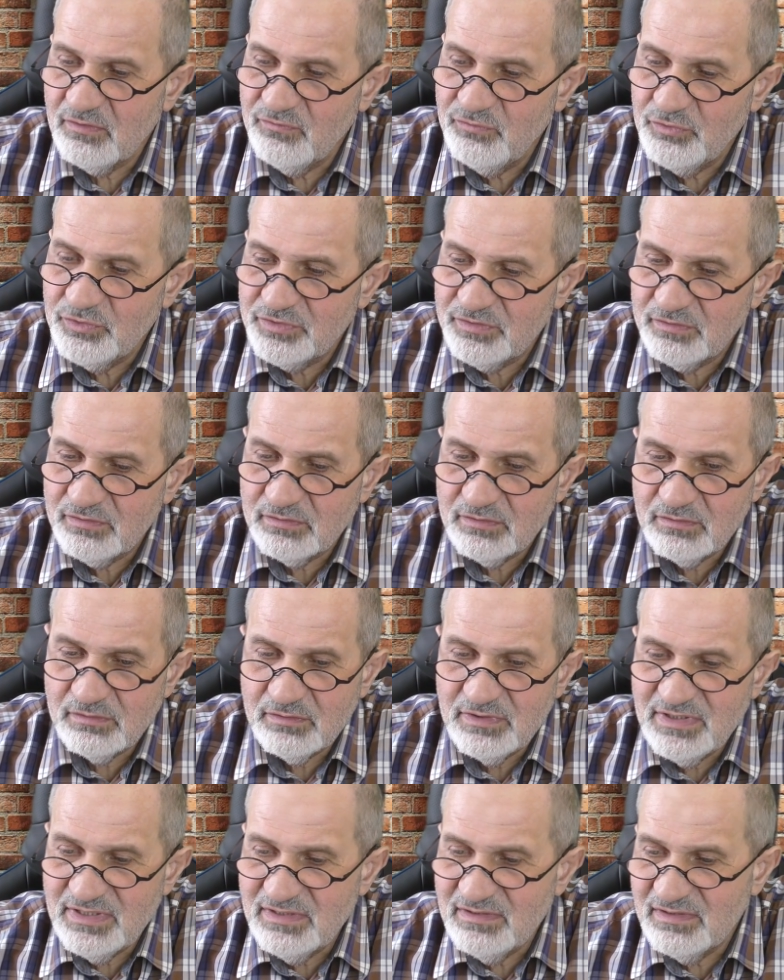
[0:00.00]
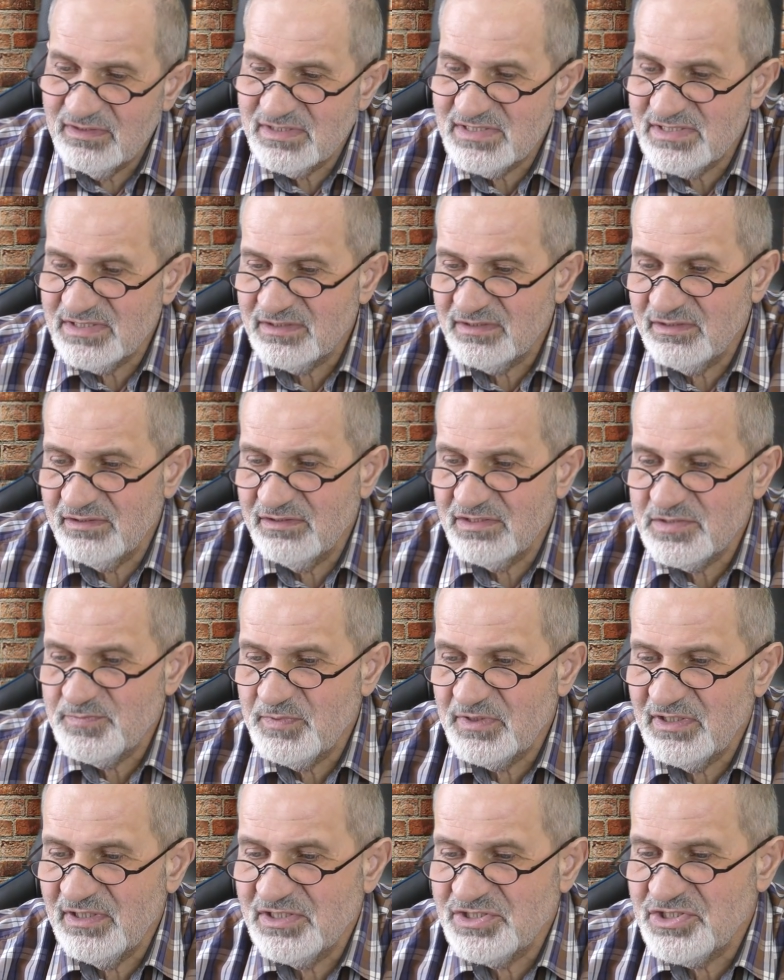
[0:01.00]
вот э, индекс РТС
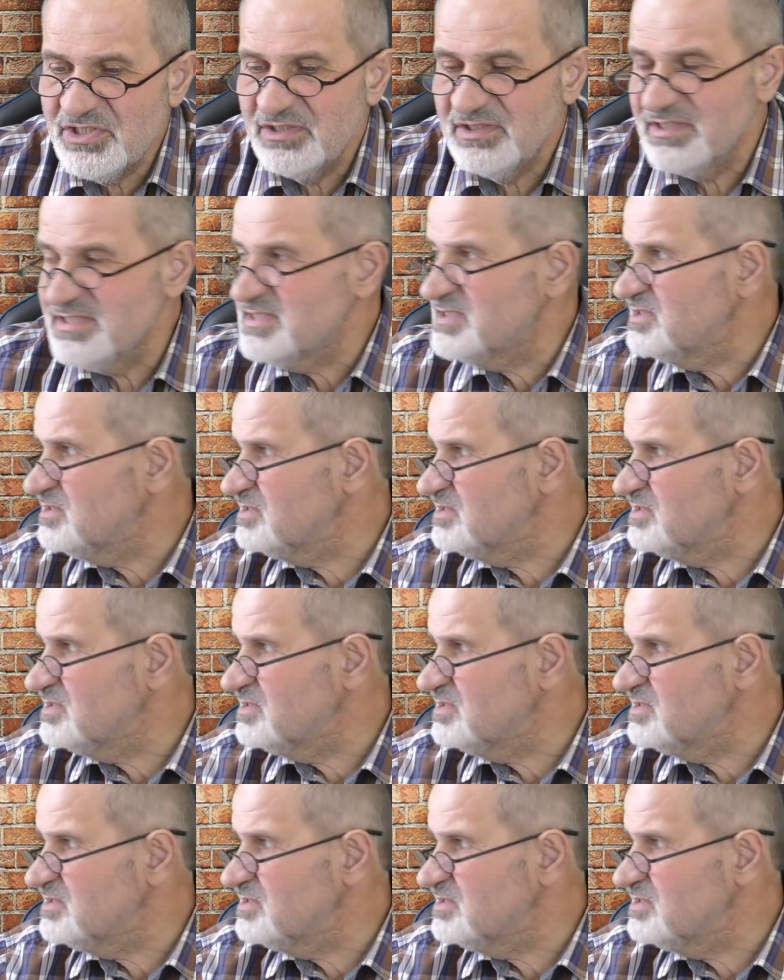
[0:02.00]
продолжал расти,